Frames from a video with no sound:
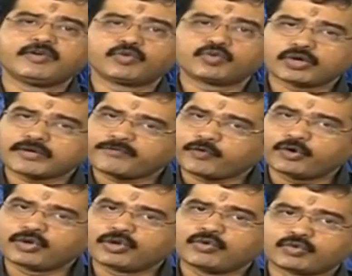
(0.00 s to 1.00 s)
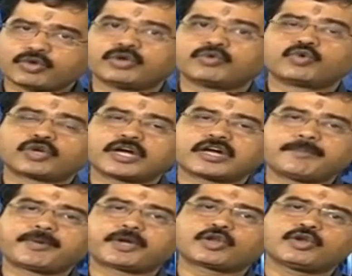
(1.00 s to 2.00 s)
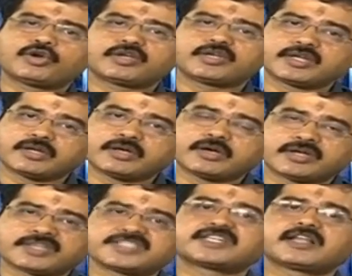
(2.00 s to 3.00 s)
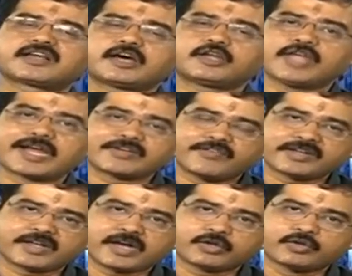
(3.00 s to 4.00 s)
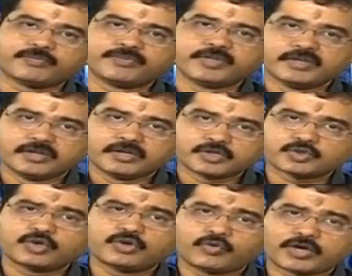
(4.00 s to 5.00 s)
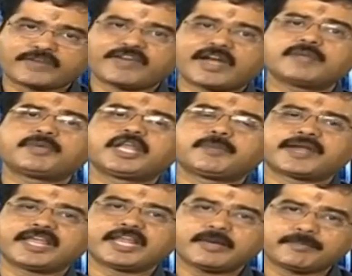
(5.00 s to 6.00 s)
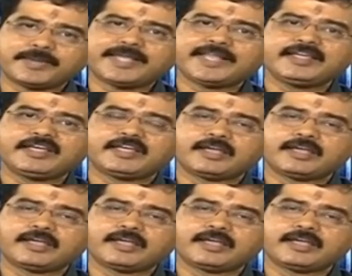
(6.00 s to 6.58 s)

అది ఇంకొక ఫోన్లో ఇంకొక కంప్యూటర్లో ఇన్స్టాల్ కాదు యాక్టివేట్ కాదు సో ఒకవేళ మీరు ఎప్పుడైనా మీ